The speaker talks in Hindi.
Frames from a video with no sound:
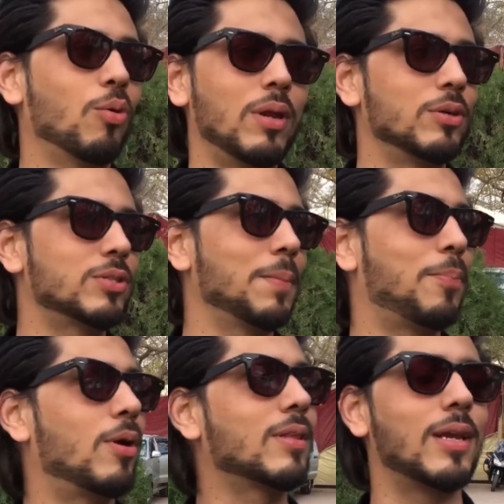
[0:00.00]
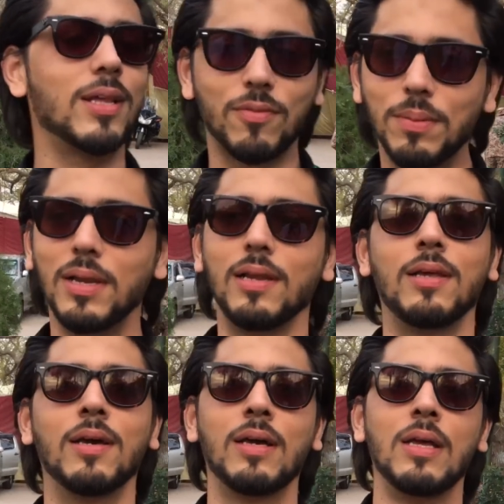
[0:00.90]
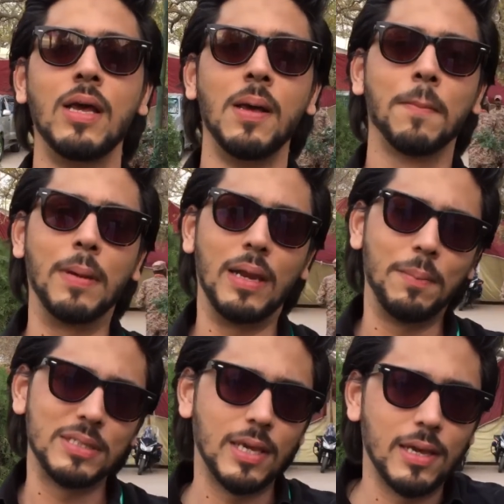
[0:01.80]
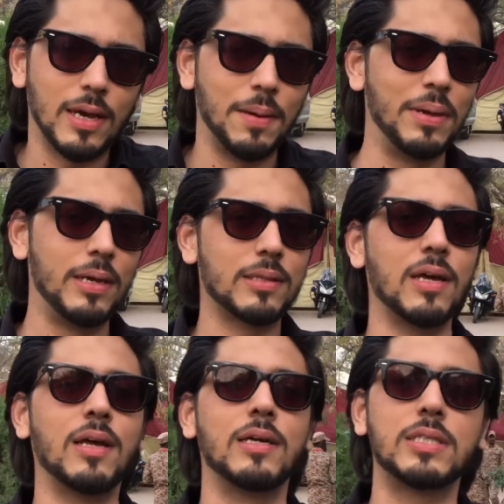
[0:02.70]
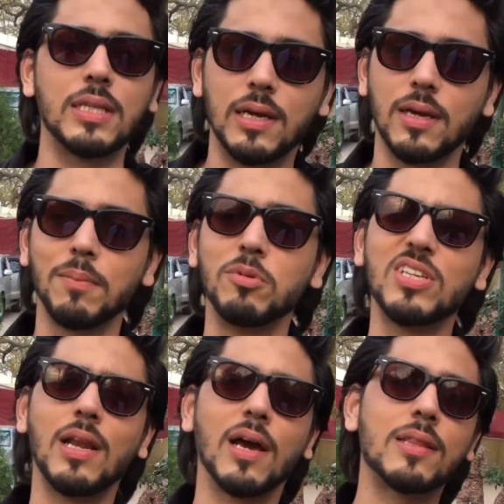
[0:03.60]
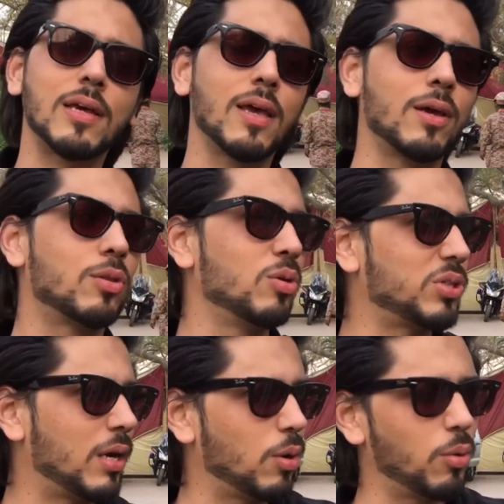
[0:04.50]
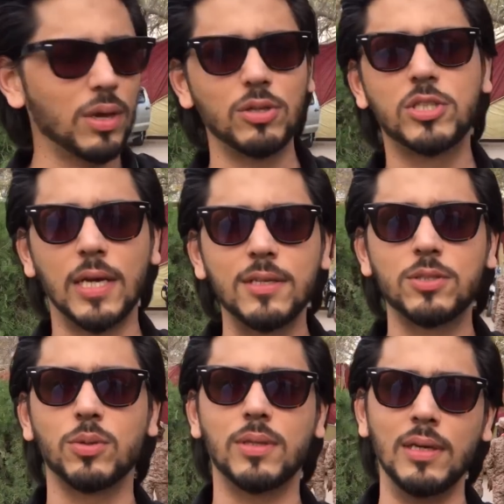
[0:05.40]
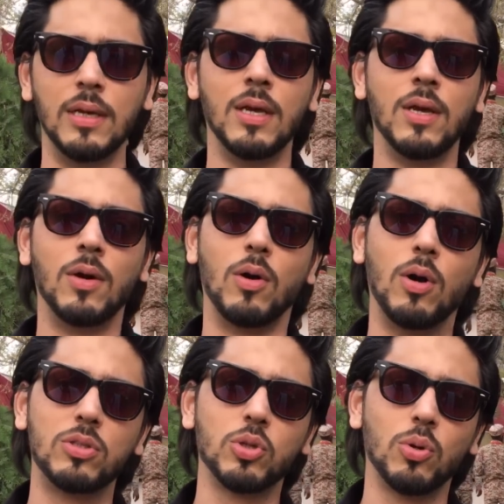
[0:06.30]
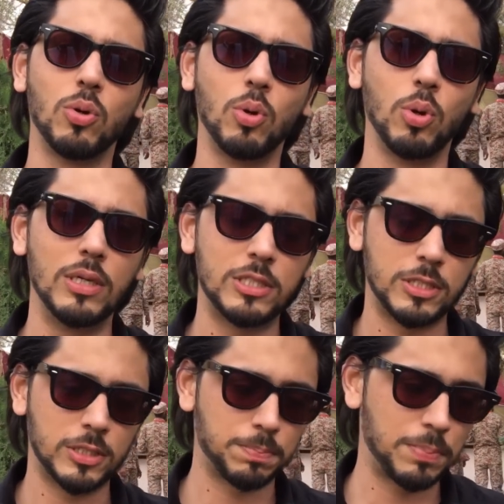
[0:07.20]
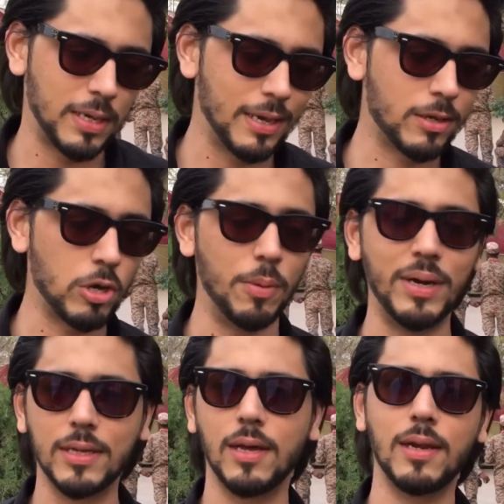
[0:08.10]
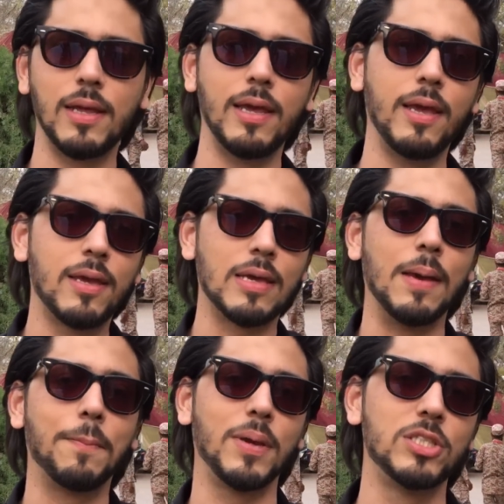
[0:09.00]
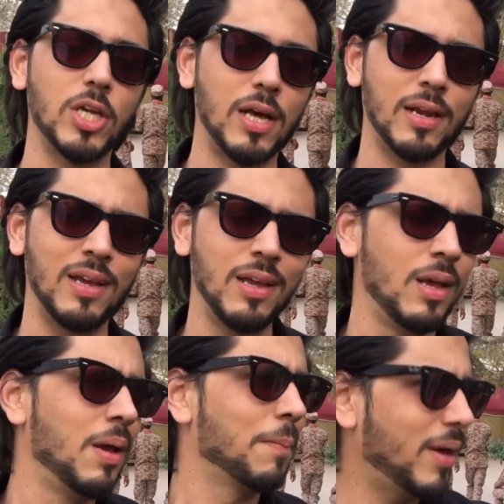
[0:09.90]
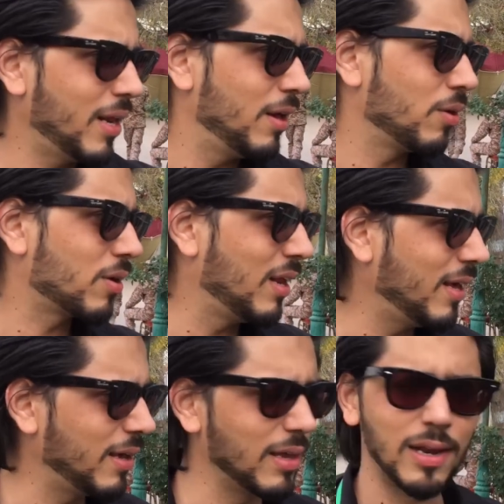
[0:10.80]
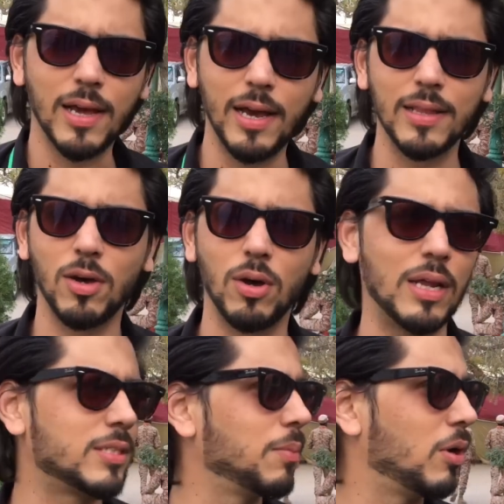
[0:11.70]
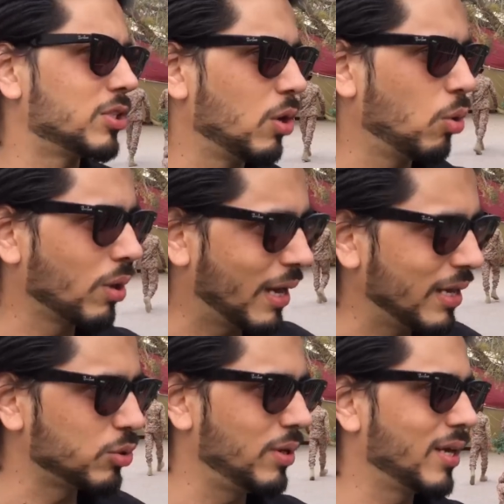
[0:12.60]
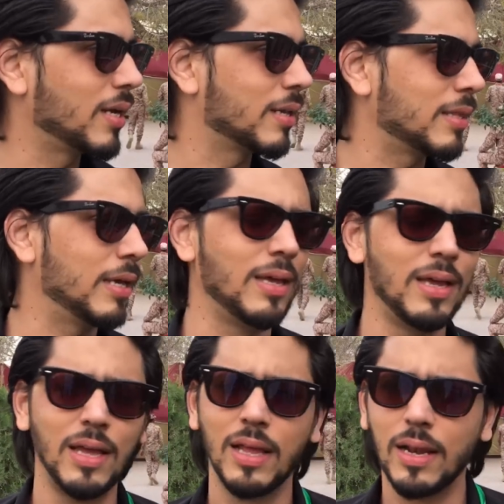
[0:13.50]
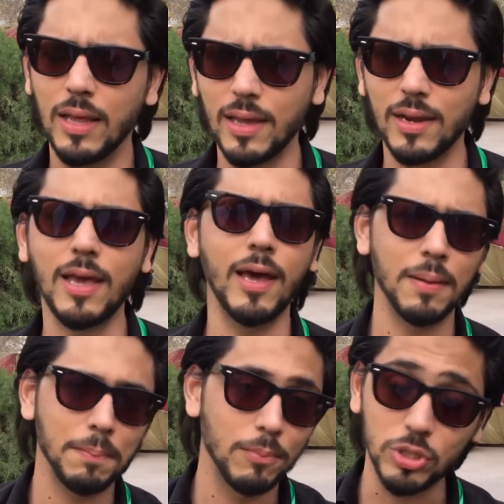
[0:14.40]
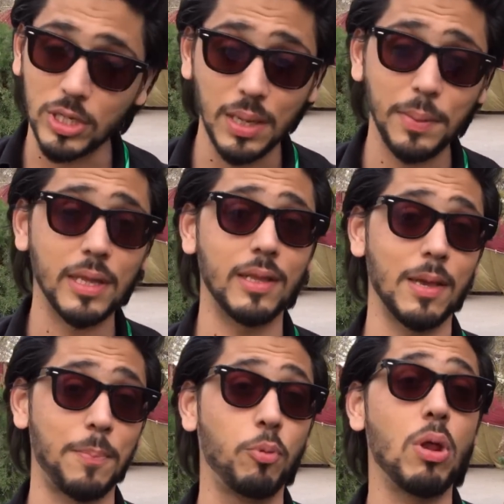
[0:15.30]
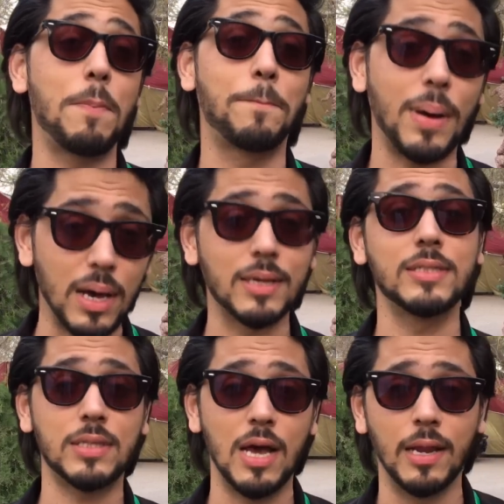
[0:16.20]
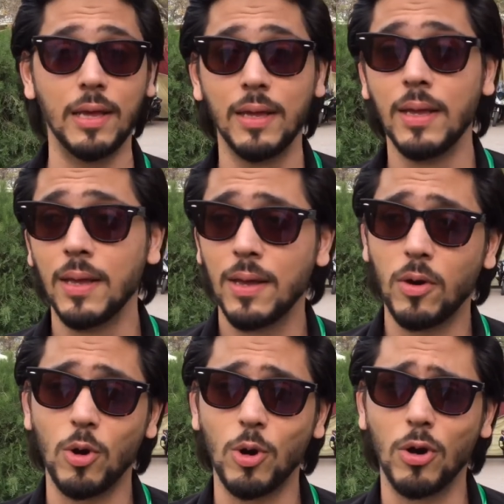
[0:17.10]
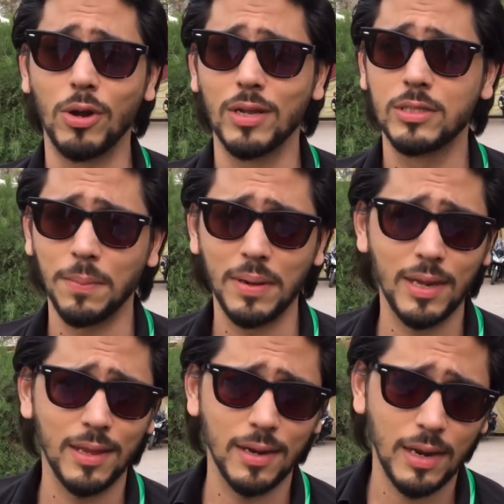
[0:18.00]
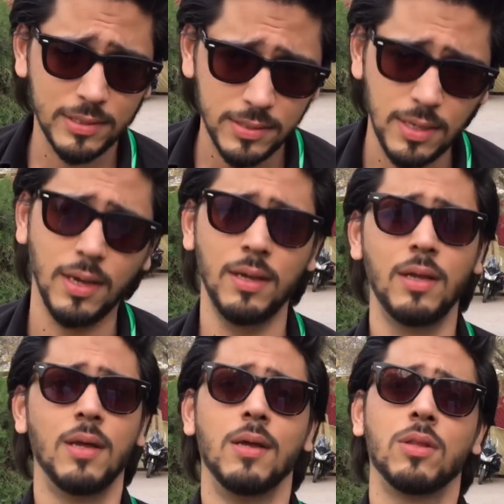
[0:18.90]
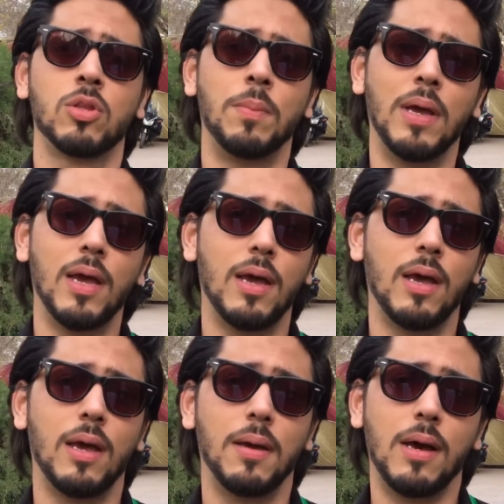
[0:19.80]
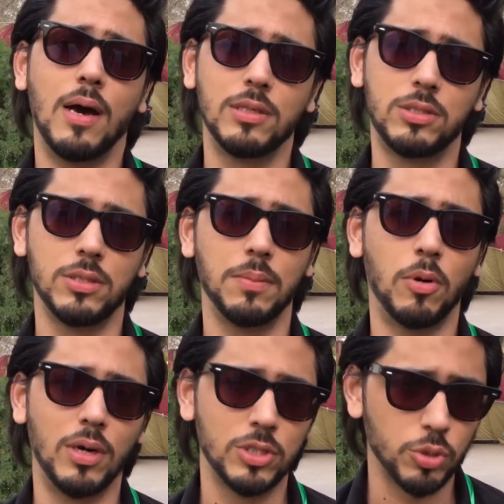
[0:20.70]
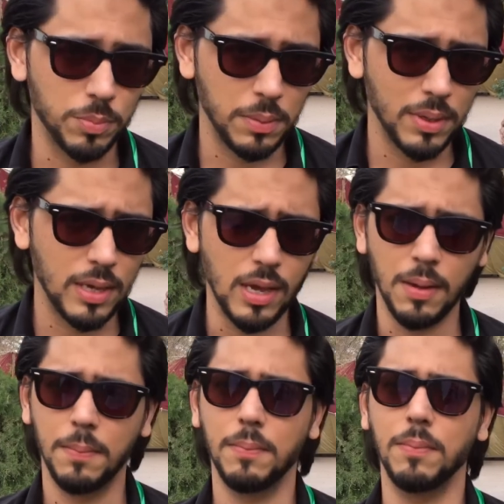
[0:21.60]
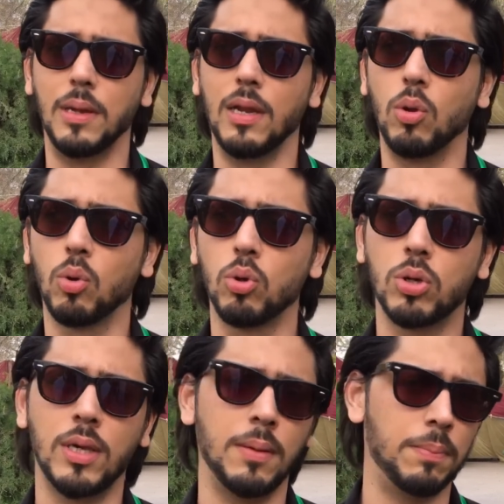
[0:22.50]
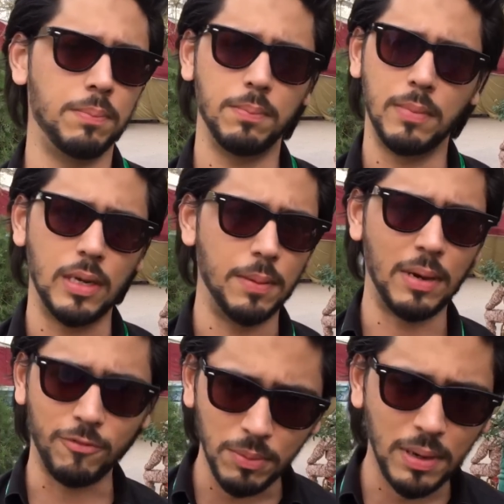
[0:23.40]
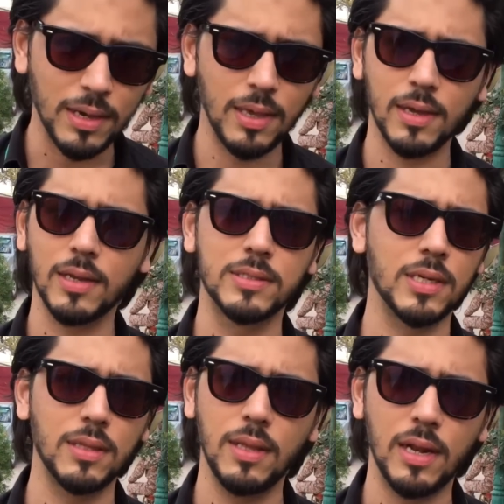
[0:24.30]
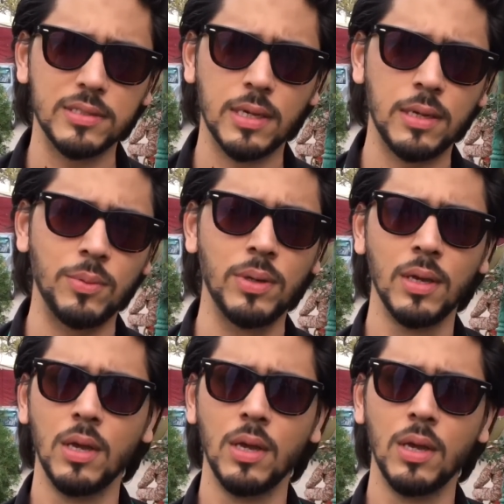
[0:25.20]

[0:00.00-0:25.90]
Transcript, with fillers: लोगों ने उसे बहुत गलत वे में ले लिया मैंने बस यही कहा मेहनत कर हसद ना कर मुझे लगा था कि दो चार लोग हैं जो तो जेलिस होते हैं और जो इस पर कमेंट कर रहे हैं एक कैंपेन चला रहे हैं मैंने उनके लिए ये लगाया था और ऐसे बहुत से लोग हैं जो ये करते हैं लेकिन खैर मुझे नहीं पता था कि पूरा पाकिस्तान है और जब मैंने ये रियलाइज़ किया तो मैं आज मॉर्निंग शो पे भी गया मैंने लोगों के मैंने माफ़ी मांगी अगर किसी की दिल आज़ारी हुई